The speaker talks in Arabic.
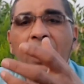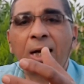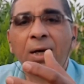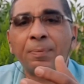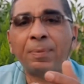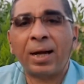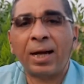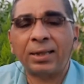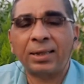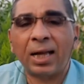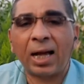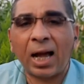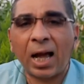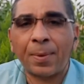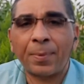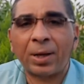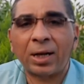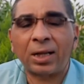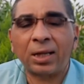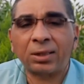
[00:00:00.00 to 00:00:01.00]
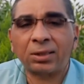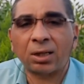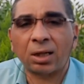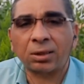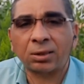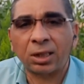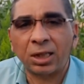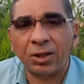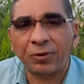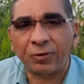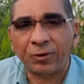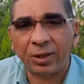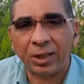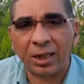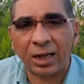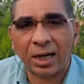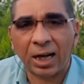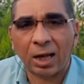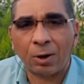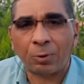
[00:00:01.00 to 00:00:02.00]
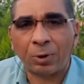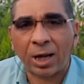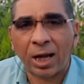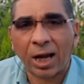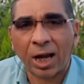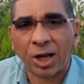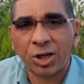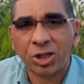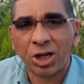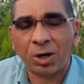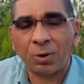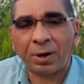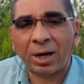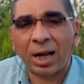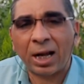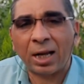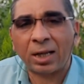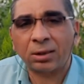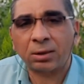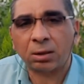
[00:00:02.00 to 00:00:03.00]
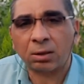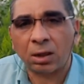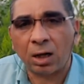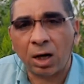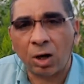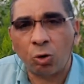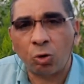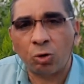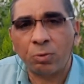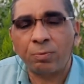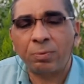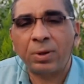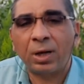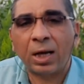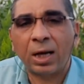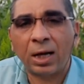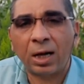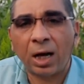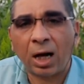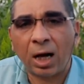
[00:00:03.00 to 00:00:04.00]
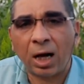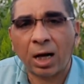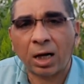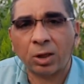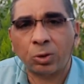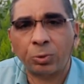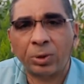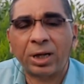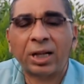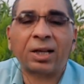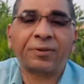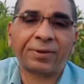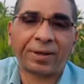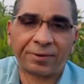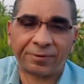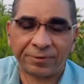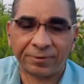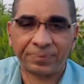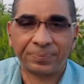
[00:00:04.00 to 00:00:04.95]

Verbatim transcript: الماء ده عملية تلطيف للأوراق عشان الأوراق تقاوم الحر والجفاف